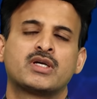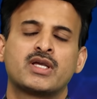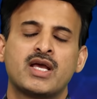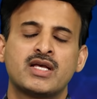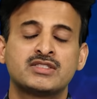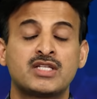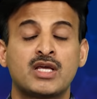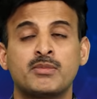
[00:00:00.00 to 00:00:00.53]

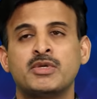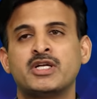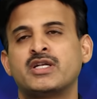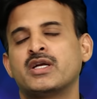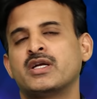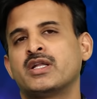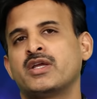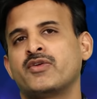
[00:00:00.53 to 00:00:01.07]
గ్యాస్
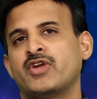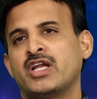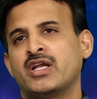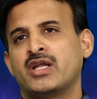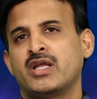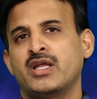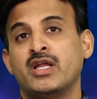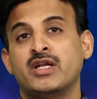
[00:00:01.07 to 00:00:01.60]
ట్యాబ్లెట్ అంటే ఇవే
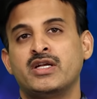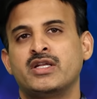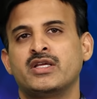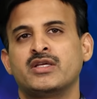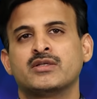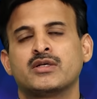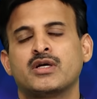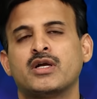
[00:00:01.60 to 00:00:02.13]
ఏంటి
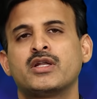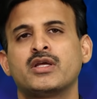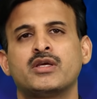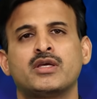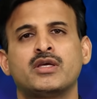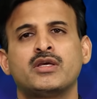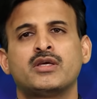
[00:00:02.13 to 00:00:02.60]
అంటే